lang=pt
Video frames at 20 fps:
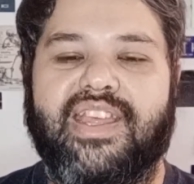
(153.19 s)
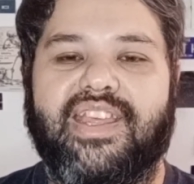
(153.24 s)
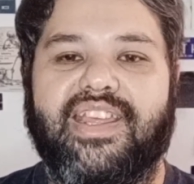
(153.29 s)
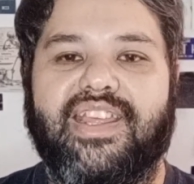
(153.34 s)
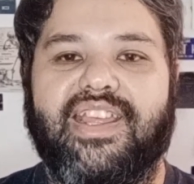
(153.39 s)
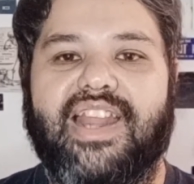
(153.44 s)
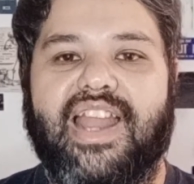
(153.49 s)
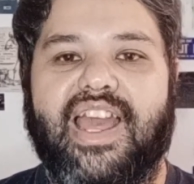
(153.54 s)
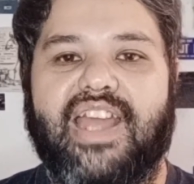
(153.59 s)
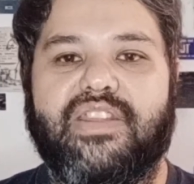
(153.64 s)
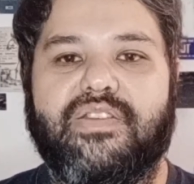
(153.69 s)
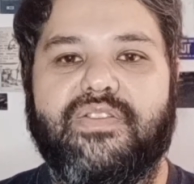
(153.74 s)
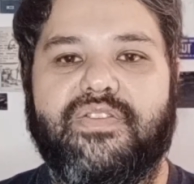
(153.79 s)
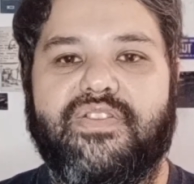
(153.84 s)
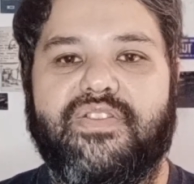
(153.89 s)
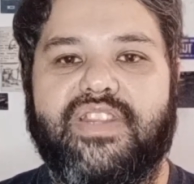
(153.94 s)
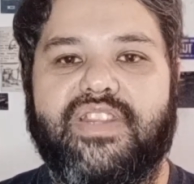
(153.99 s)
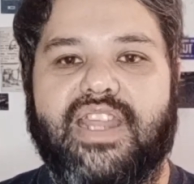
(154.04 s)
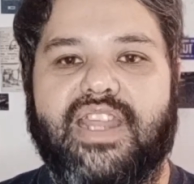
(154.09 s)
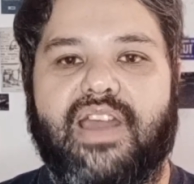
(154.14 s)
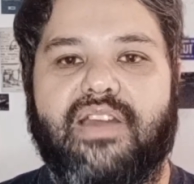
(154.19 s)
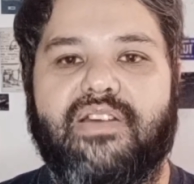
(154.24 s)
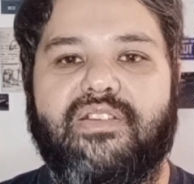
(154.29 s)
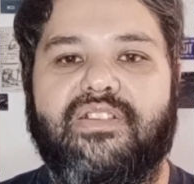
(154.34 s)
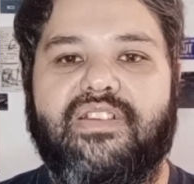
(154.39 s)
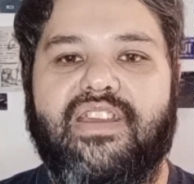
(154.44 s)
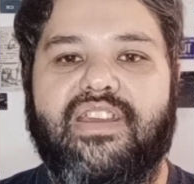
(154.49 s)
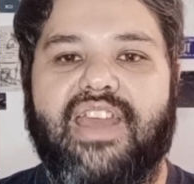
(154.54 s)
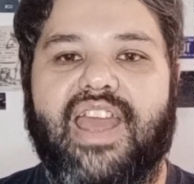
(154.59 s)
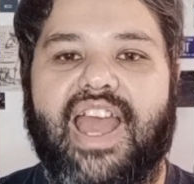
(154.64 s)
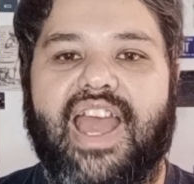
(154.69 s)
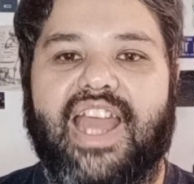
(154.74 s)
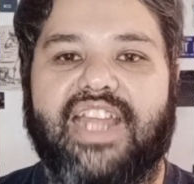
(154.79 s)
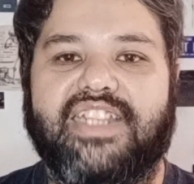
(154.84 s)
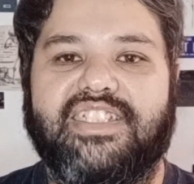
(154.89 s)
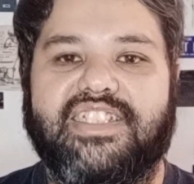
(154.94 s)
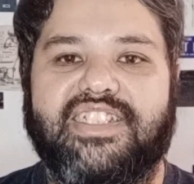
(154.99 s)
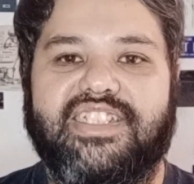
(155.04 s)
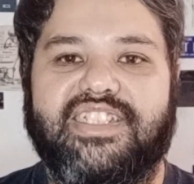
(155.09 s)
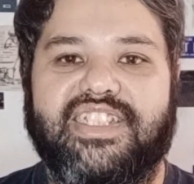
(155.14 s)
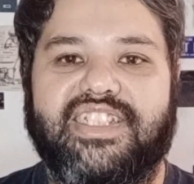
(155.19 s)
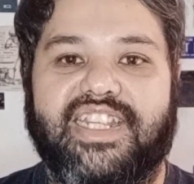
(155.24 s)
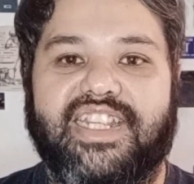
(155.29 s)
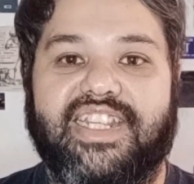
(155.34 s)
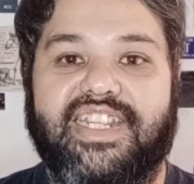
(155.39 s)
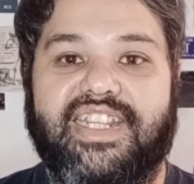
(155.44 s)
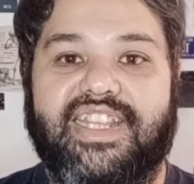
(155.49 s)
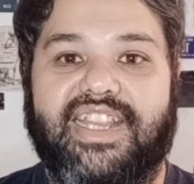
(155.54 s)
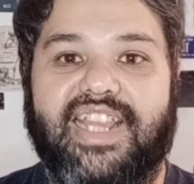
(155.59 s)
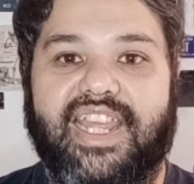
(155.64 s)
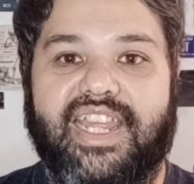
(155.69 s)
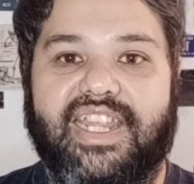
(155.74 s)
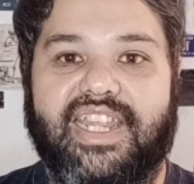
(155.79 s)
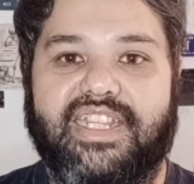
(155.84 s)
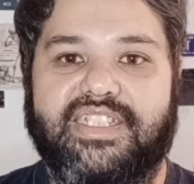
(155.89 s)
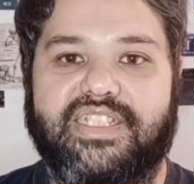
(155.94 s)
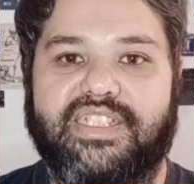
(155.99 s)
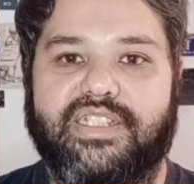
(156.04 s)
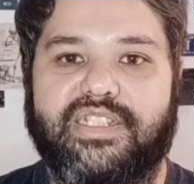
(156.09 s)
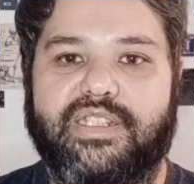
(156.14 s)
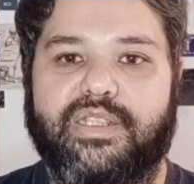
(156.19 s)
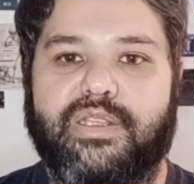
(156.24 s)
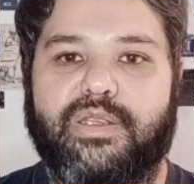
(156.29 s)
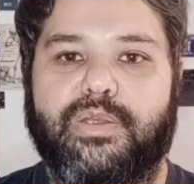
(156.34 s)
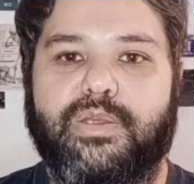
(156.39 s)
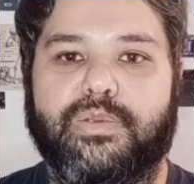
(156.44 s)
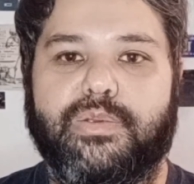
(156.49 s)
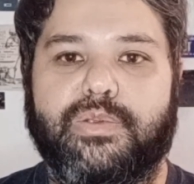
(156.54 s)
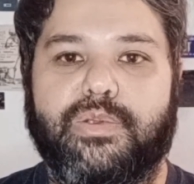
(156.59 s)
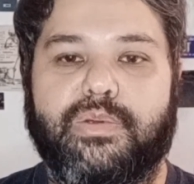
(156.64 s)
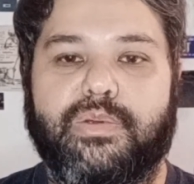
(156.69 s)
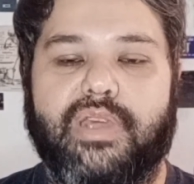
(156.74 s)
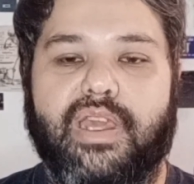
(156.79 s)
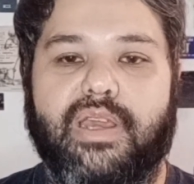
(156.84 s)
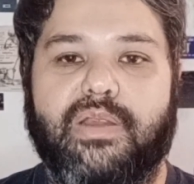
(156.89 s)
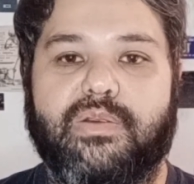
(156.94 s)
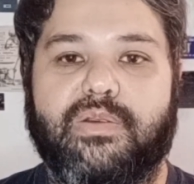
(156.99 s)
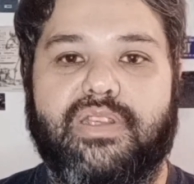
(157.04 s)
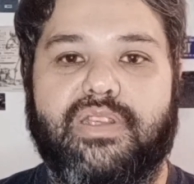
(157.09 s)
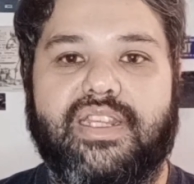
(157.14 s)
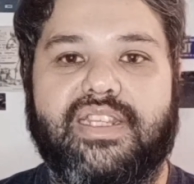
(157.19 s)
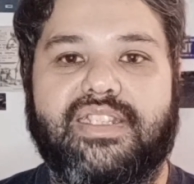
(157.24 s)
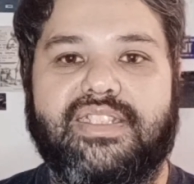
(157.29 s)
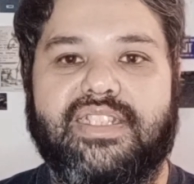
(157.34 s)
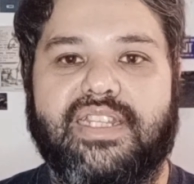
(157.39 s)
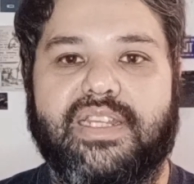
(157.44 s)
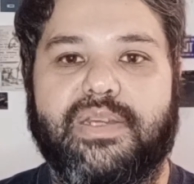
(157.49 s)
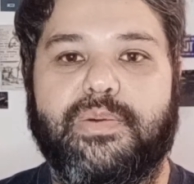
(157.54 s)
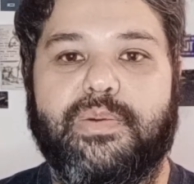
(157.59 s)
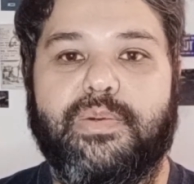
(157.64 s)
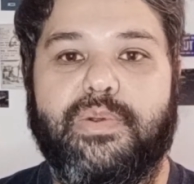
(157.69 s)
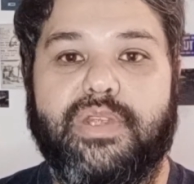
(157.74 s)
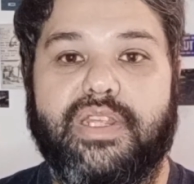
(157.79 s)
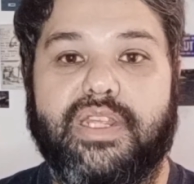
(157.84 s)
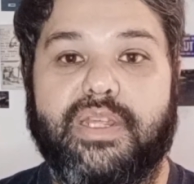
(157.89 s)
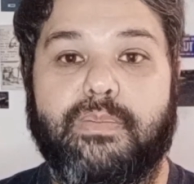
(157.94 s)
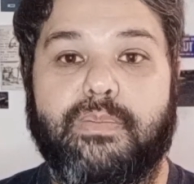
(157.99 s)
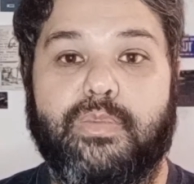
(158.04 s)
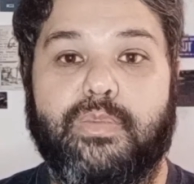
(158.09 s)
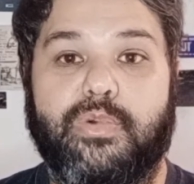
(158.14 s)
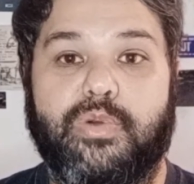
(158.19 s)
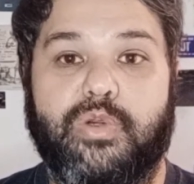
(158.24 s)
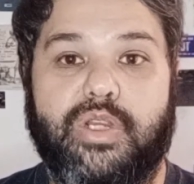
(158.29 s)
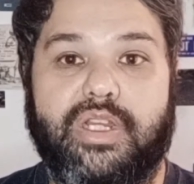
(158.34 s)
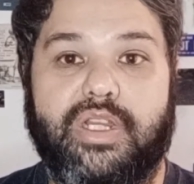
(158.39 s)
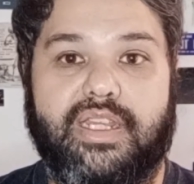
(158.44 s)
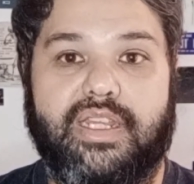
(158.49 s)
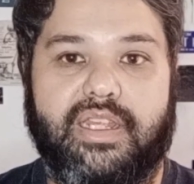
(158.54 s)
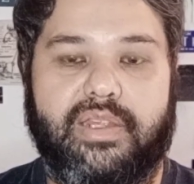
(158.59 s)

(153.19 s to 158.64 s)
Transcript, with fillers: e lá no final a gente entende tudo o que aconteceu e por quê.